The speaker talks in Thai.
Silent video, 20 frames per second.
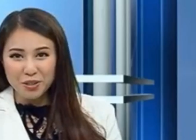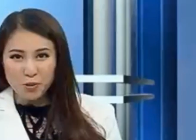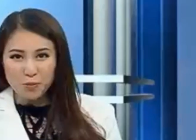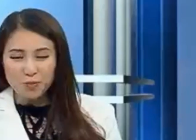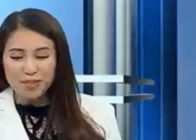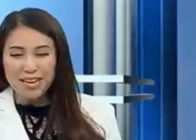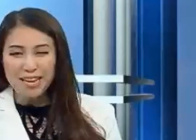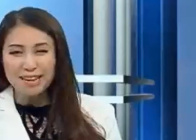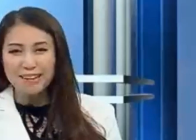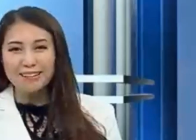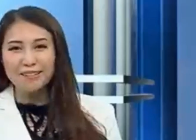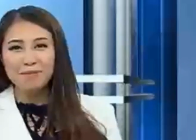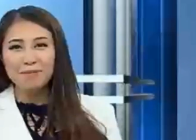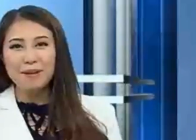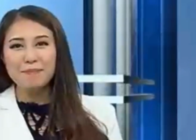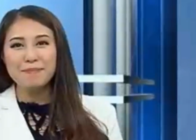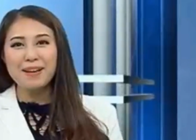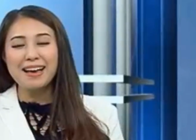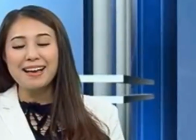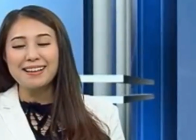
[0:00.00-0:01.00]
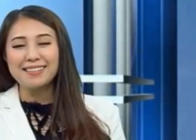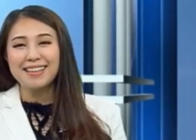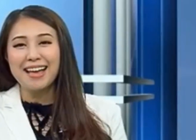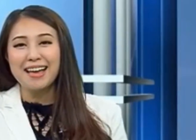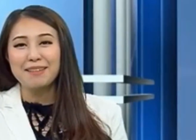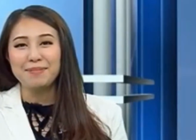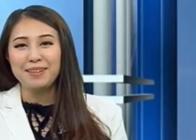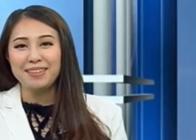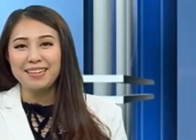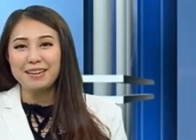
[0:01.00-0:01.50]
ก็ทุ่มเทเงินไปมหาศาล
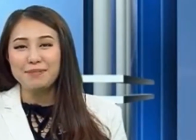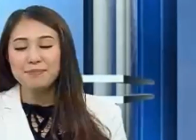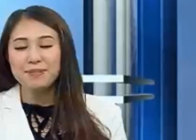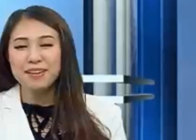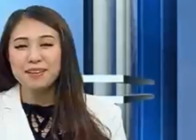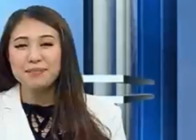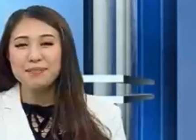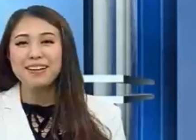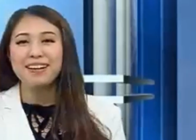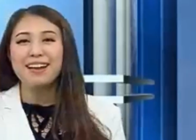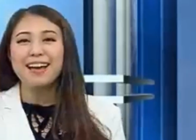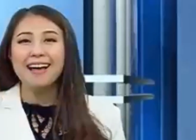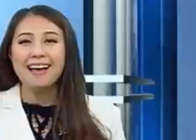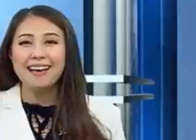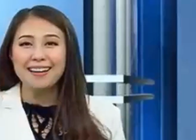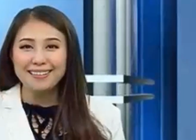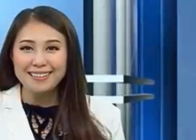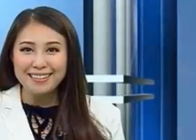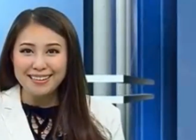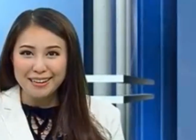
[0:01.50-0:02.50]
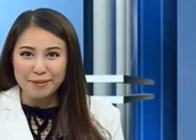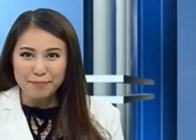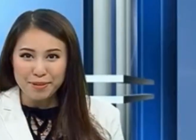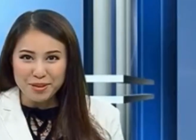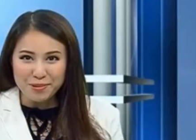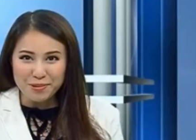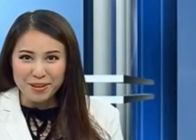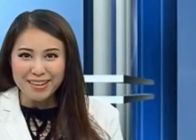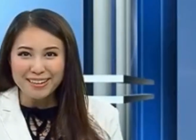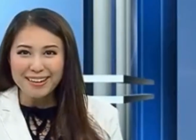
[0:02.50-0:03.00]
เหมือนกัน เพื่อให้มันหายดีแล้วมาอ
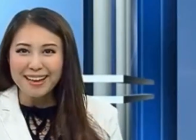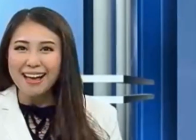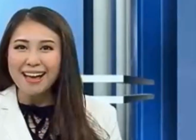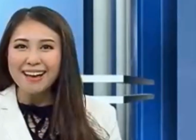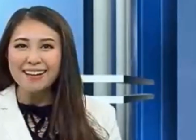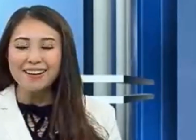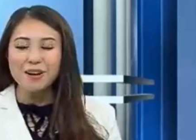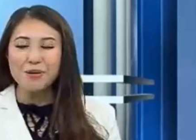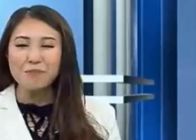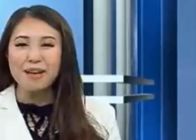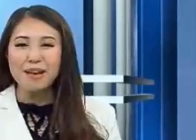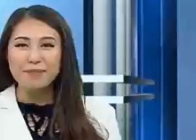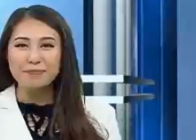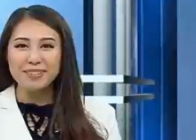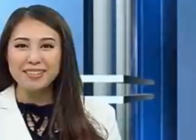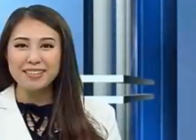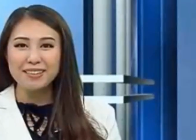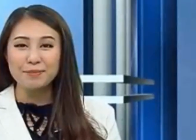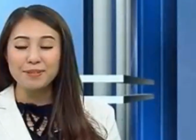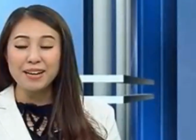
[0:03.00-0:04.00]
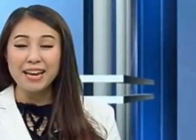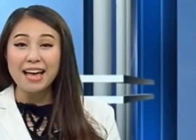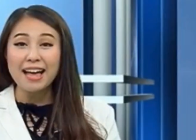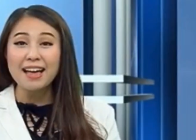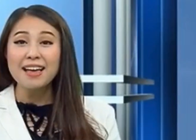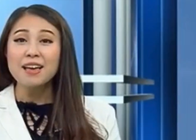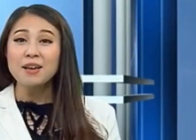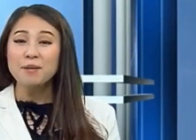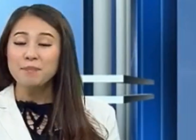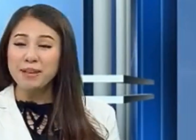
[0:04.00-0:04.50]
ยู่ข้างๆเราแบบเดิมนะคะ
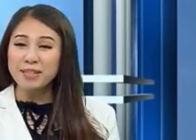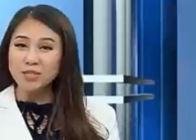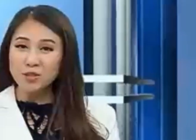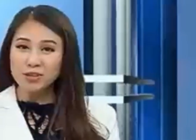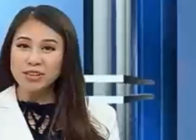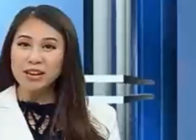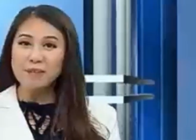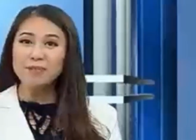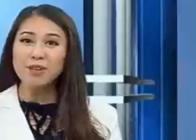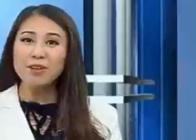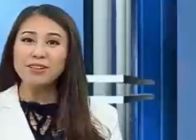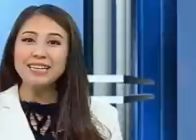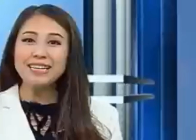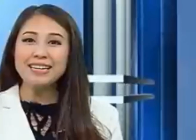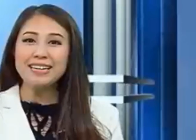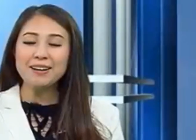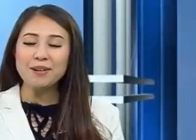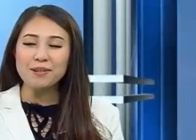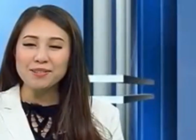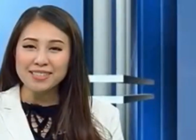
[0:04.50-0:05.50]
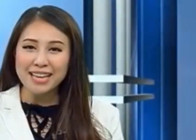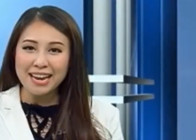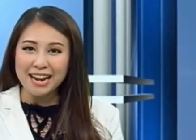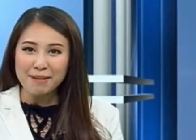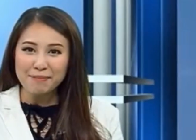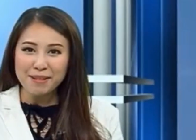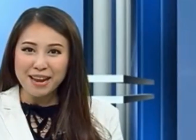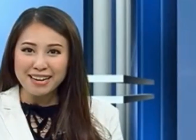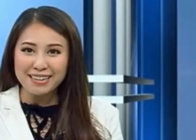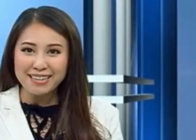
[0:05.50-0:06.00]
เป็นจุดเริ่มต้นที่ดีของสตาร์ทอั
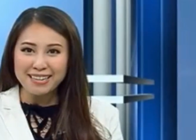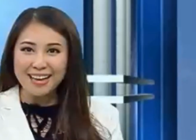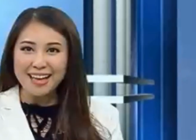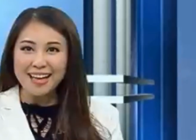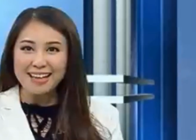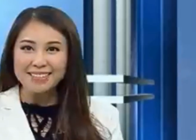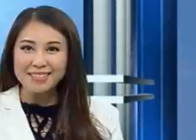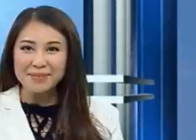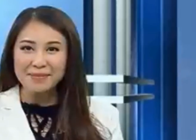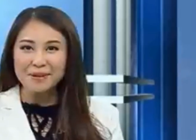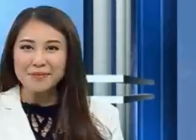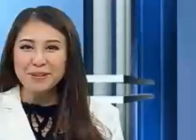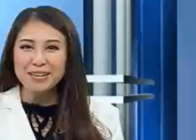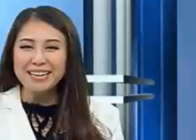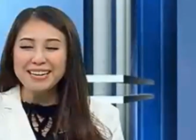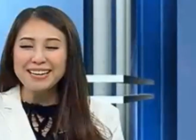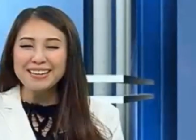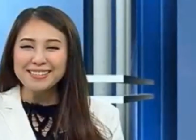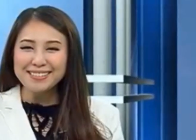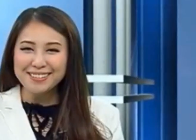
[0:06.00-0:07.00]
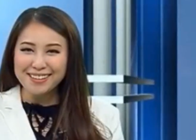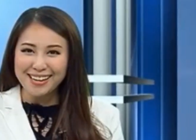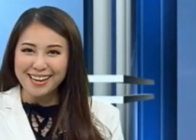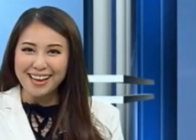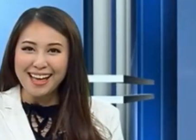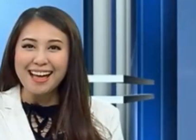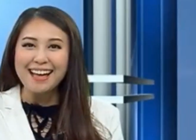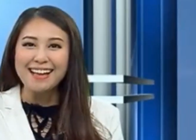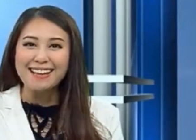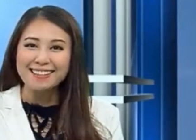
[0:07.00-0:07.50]
พรายนี้ค่ะสำหรับวันนี้ สวัสดี
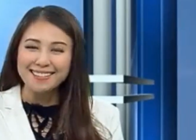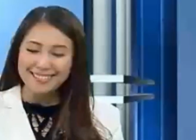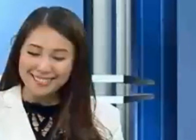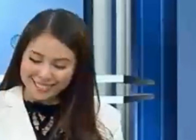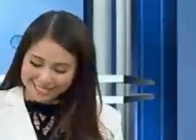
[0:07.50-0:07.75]
ค่ะ